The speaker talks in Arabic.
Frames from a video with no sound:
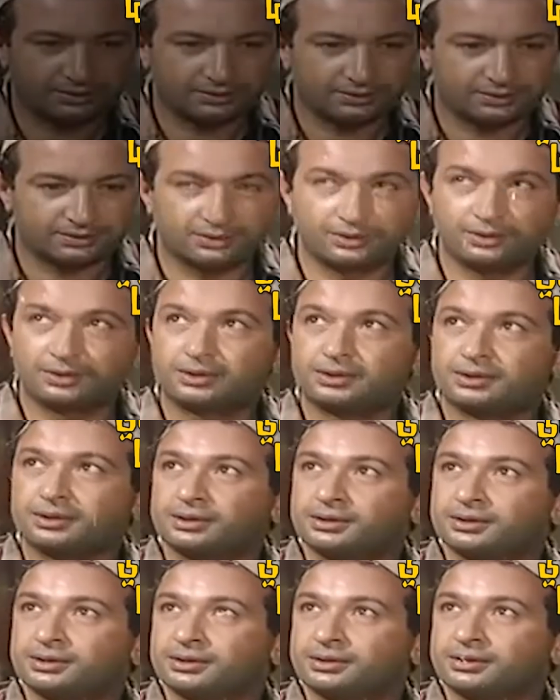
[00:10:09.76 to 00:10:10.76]
وعن
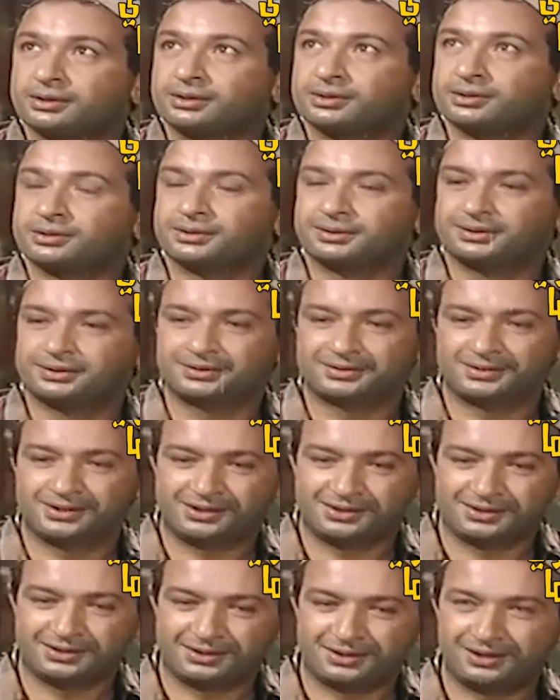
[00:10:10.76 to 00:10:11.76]
رواية لنجيب
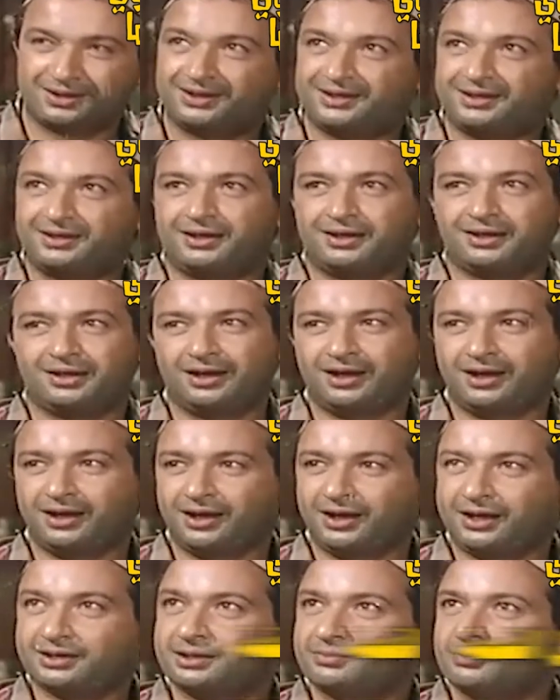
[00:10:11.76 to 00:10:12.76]
محفوظ قدم نور
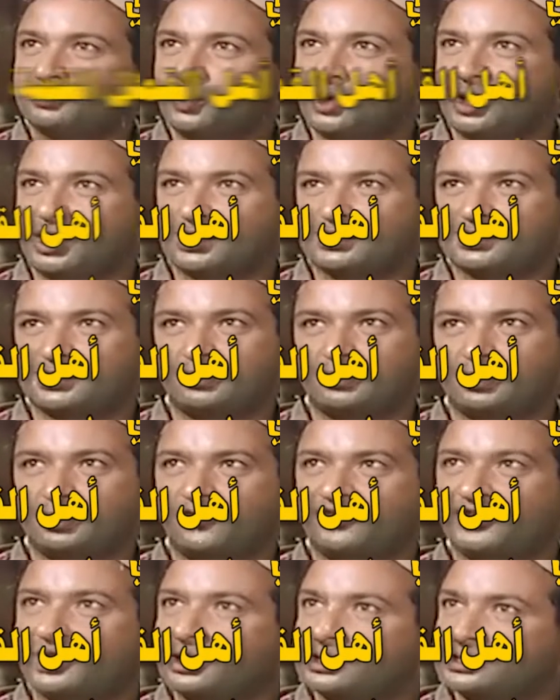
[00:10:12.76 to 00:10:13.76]
الشريف دور الحرامي
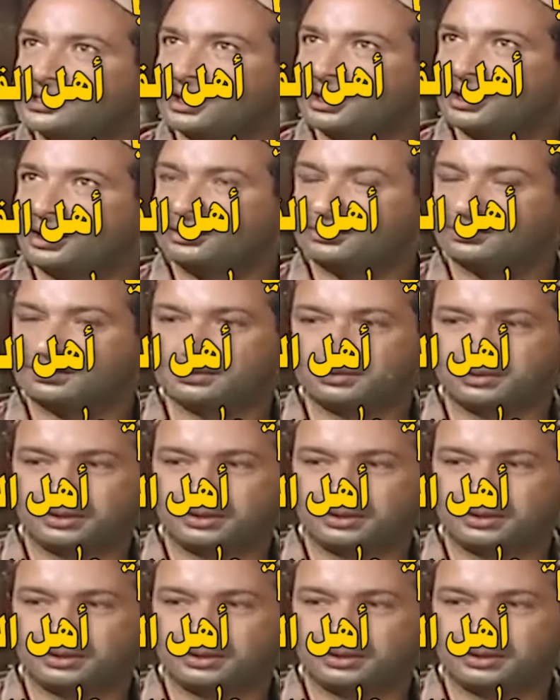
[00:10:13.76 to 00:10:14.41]
زعتر النوري في